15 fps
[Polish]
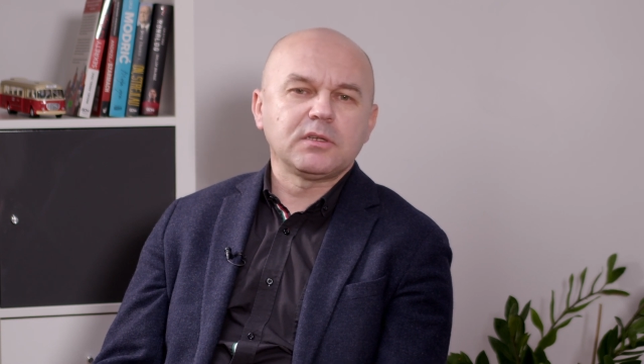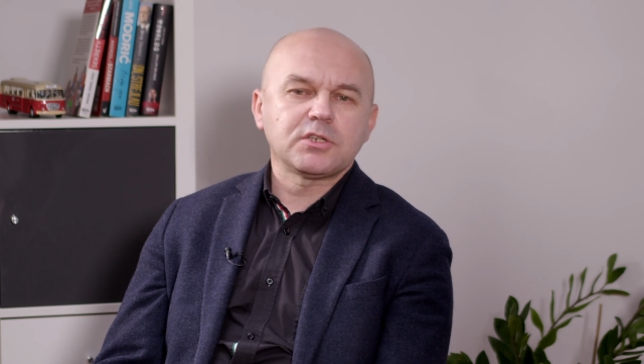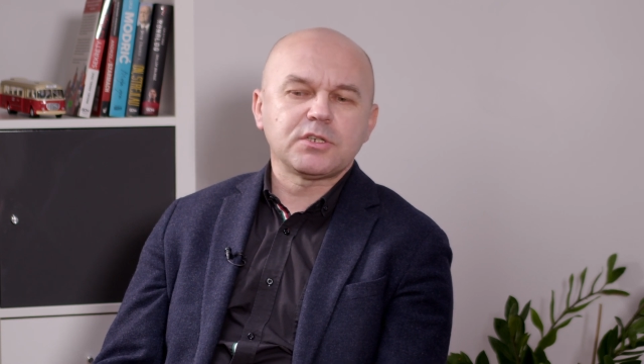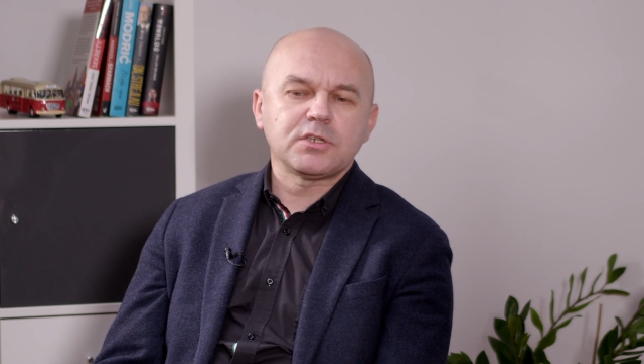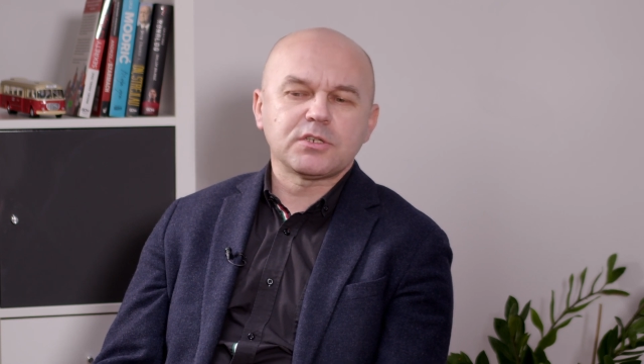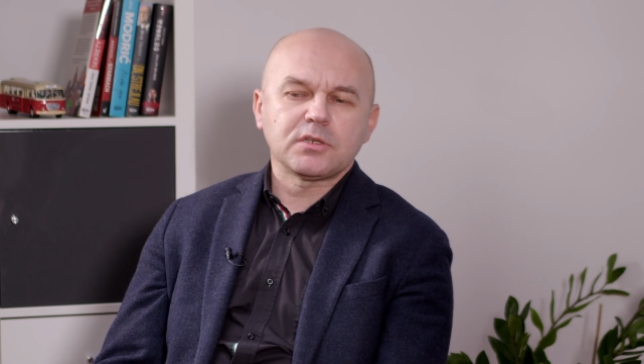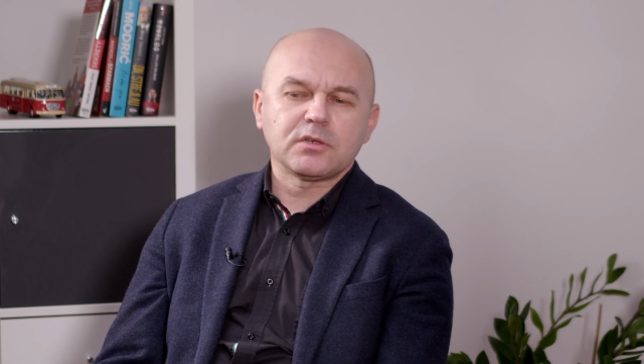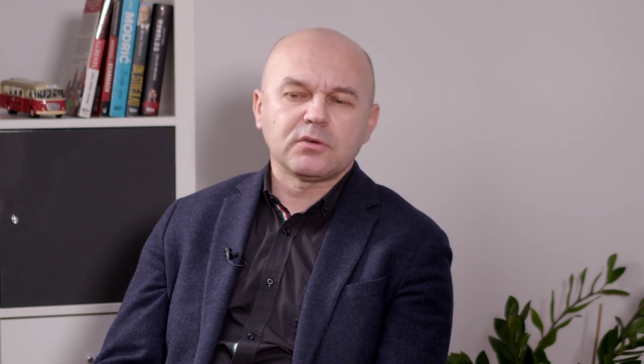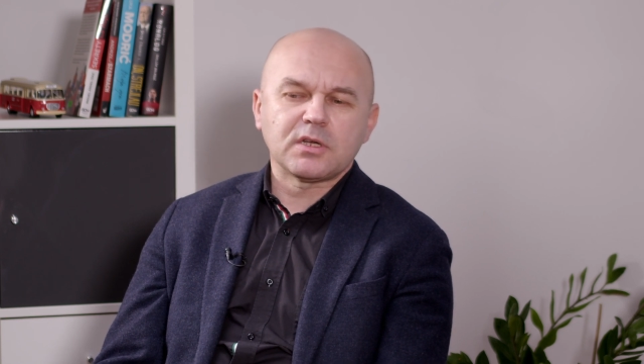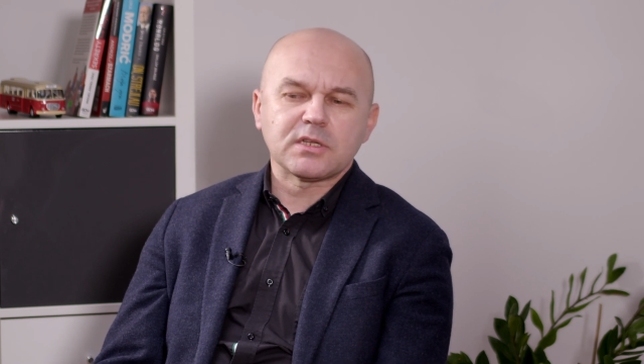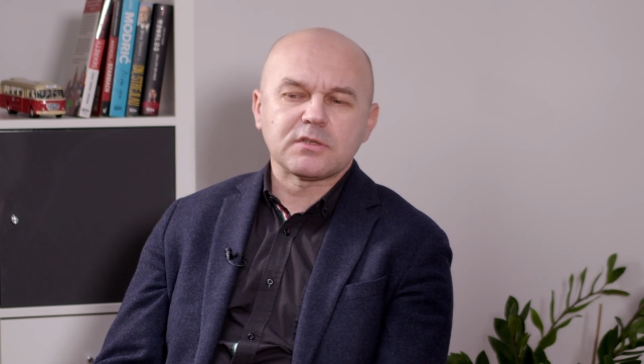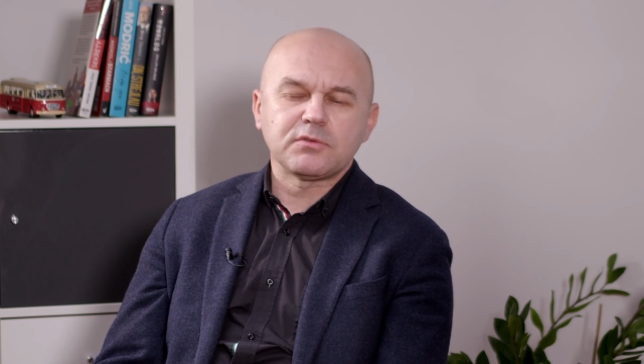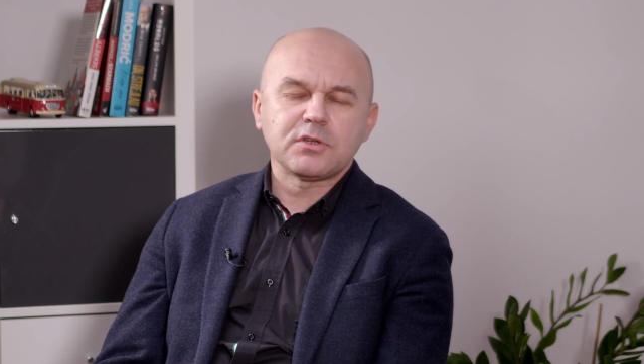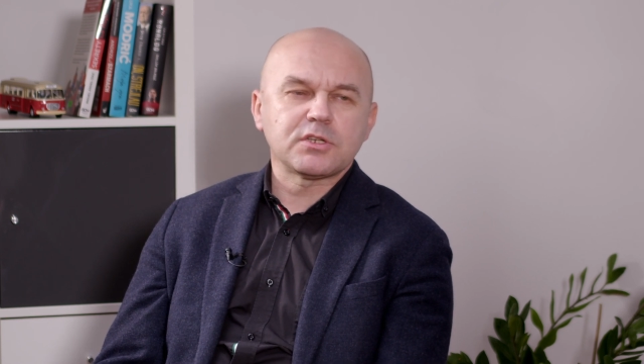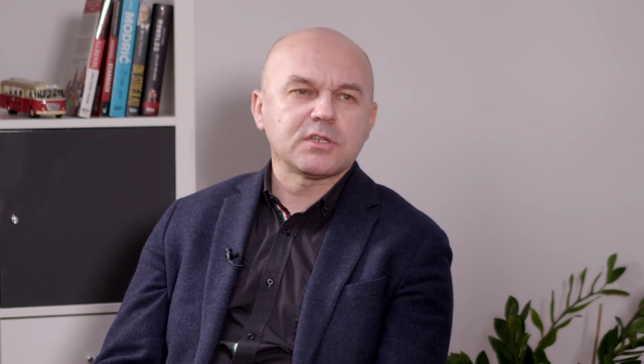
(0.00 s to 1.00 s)
jeśli się
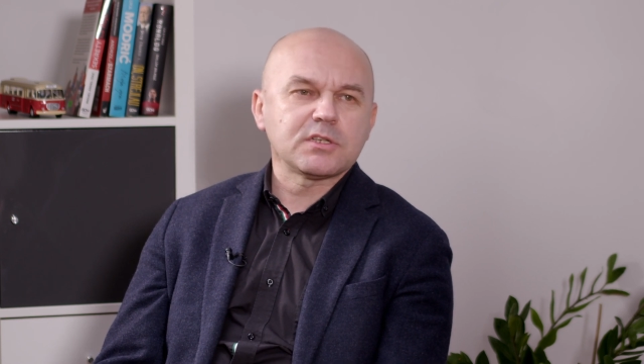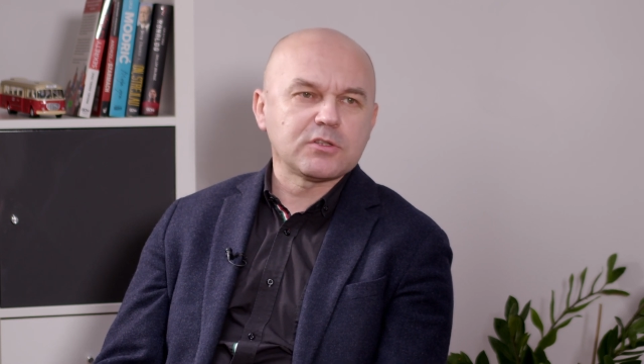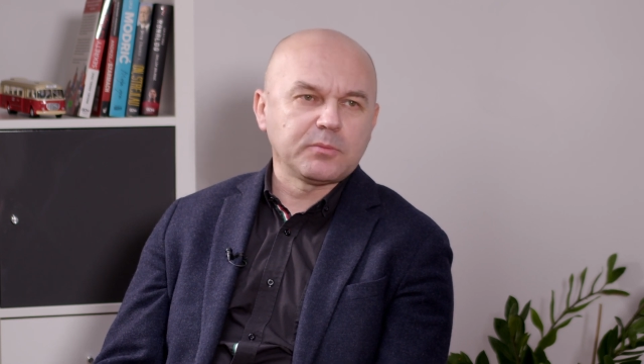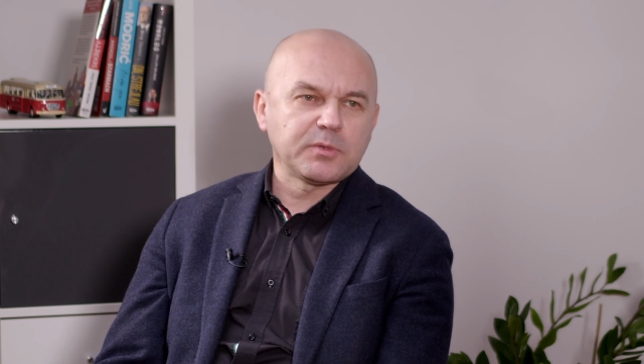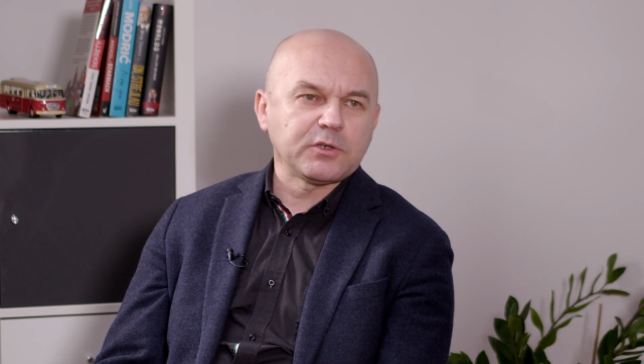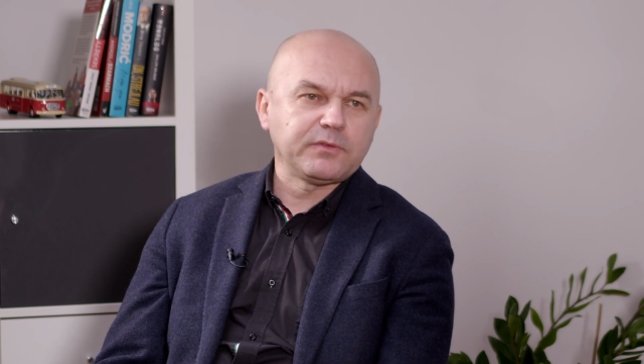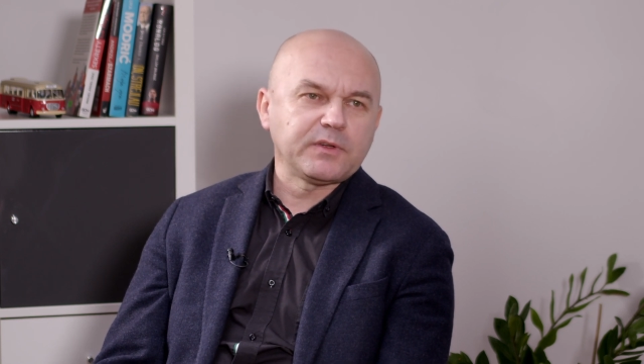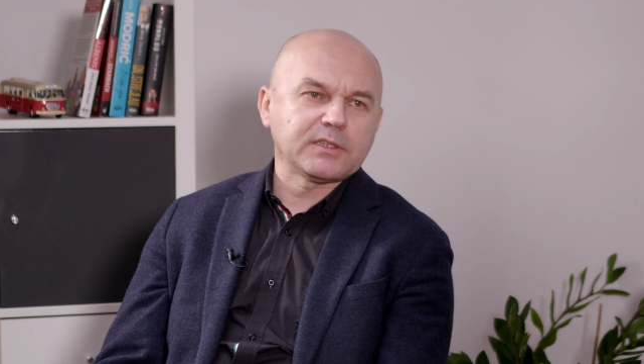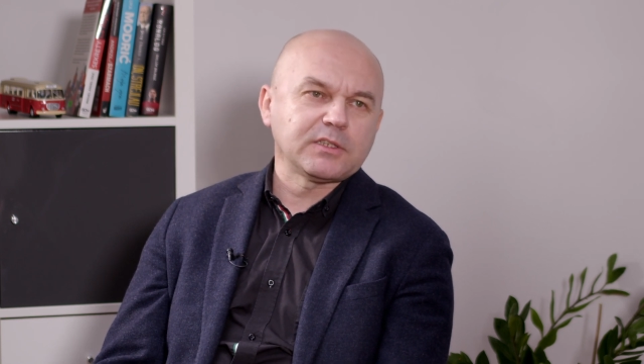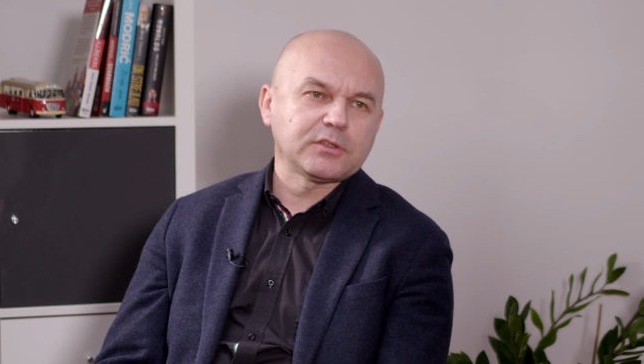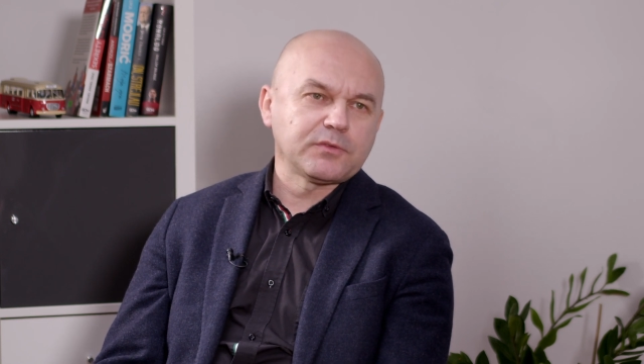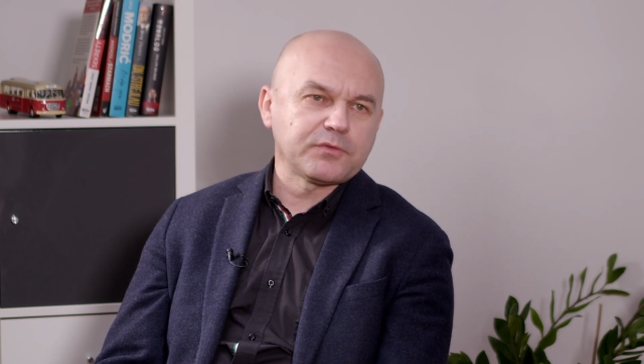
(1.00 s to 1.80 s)
okazuje, że jest dobra oferta, to